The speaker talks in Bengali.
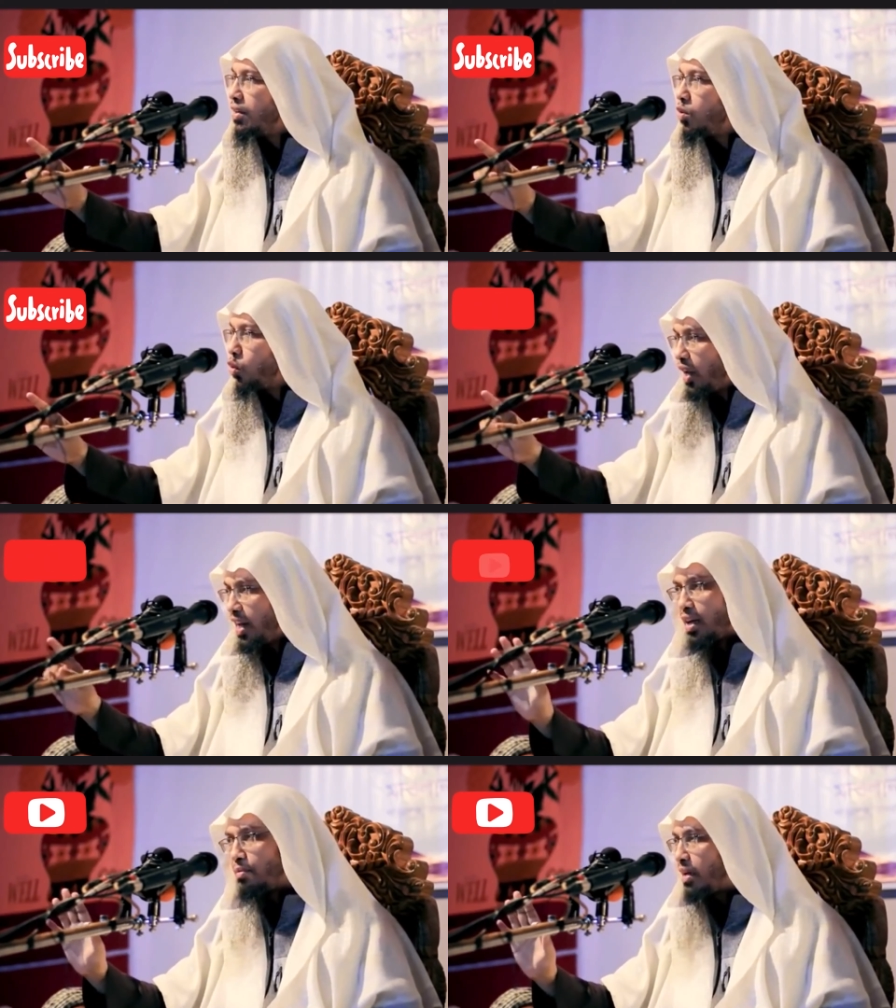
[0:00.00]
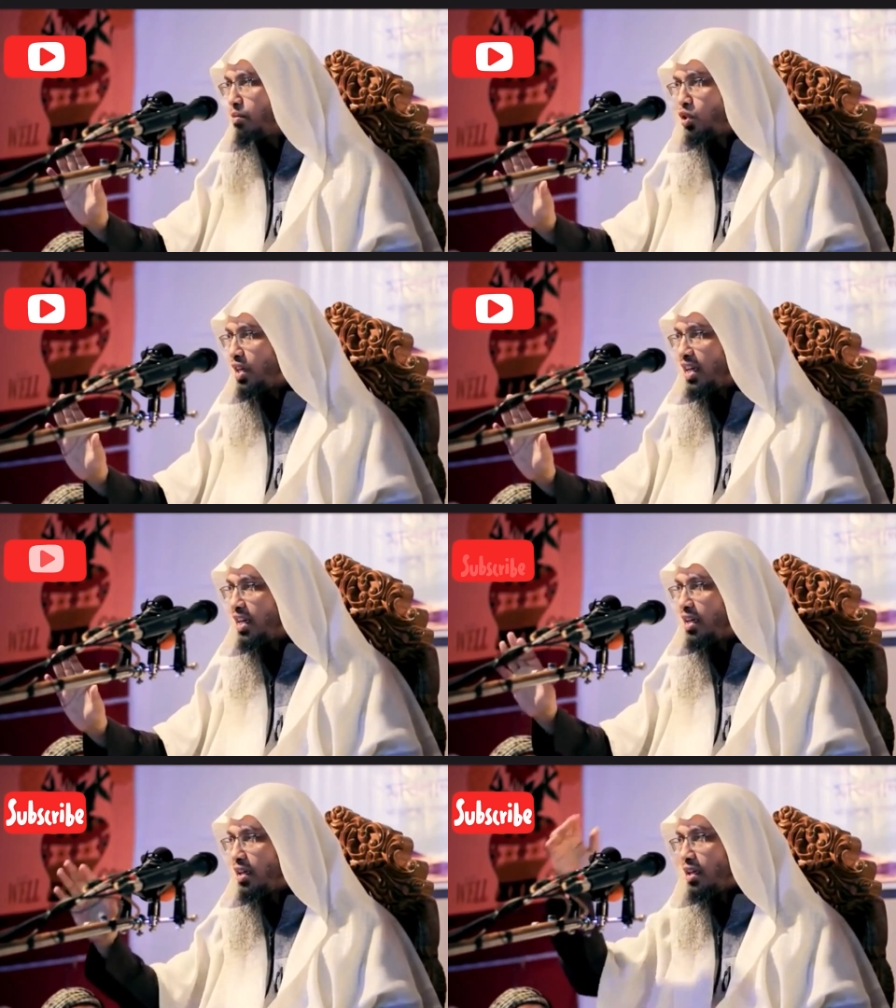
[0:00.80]
খোলা রাখার মানে বুঝেন নাই
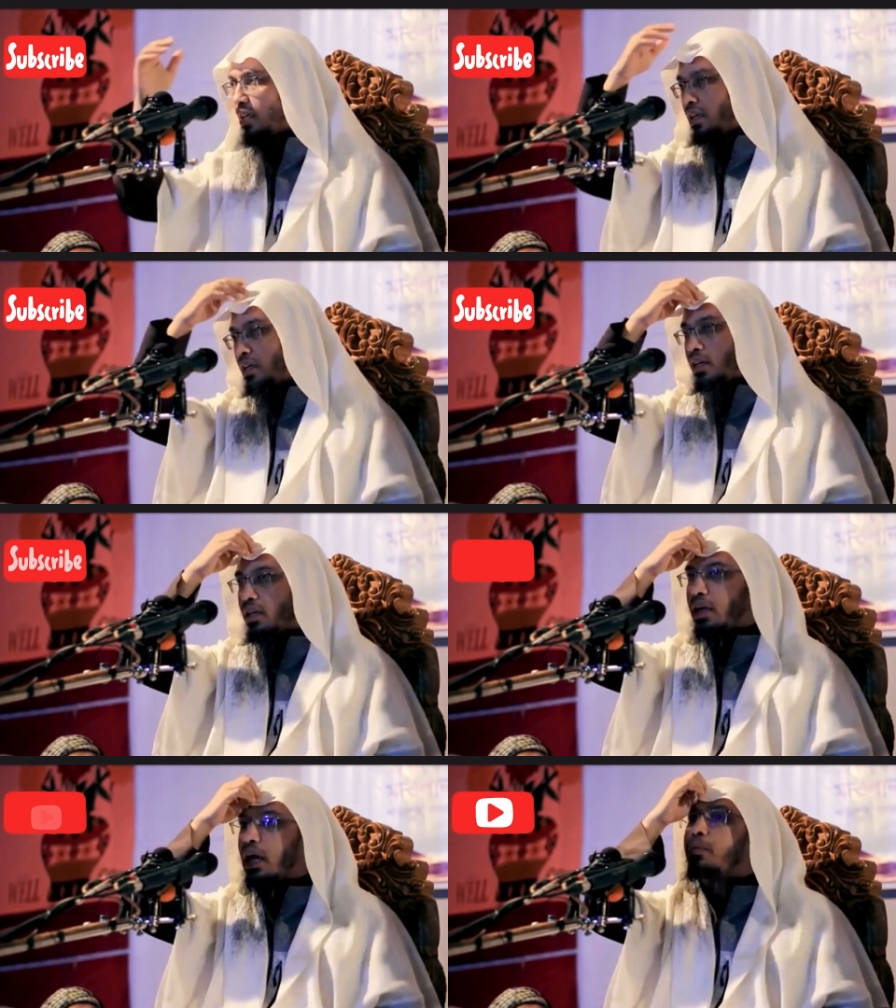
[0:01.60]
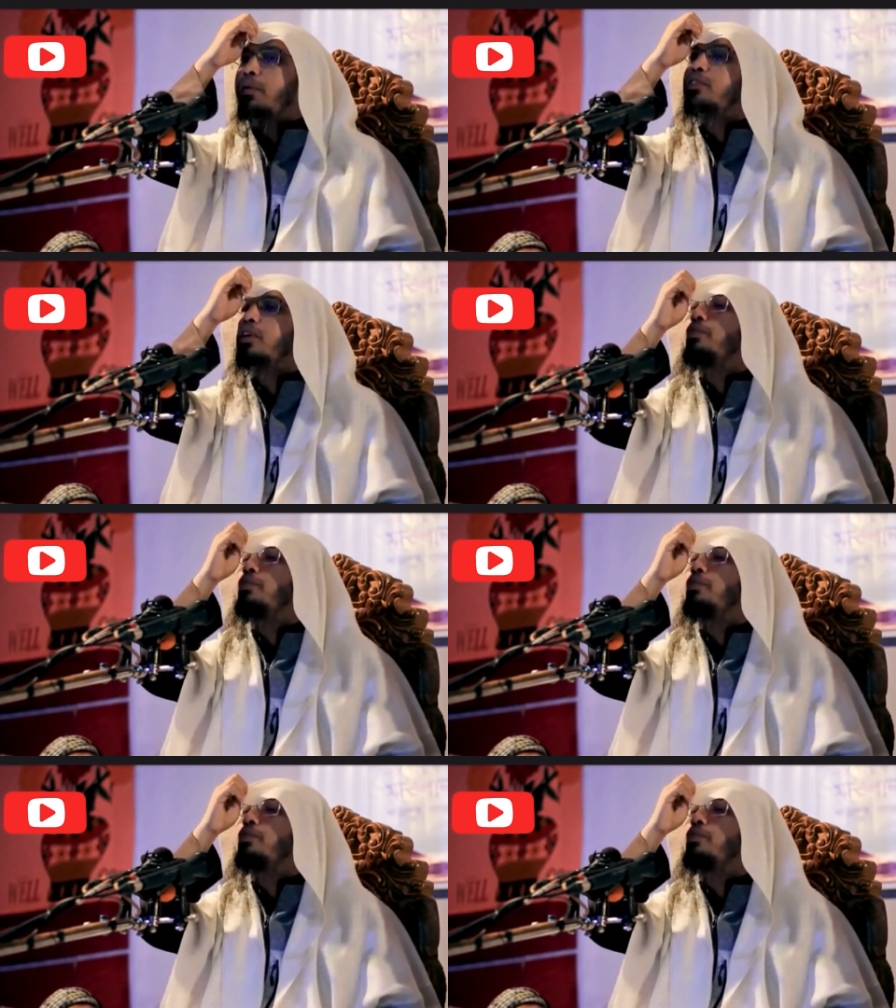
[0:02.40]
এভাবে যদি আপনি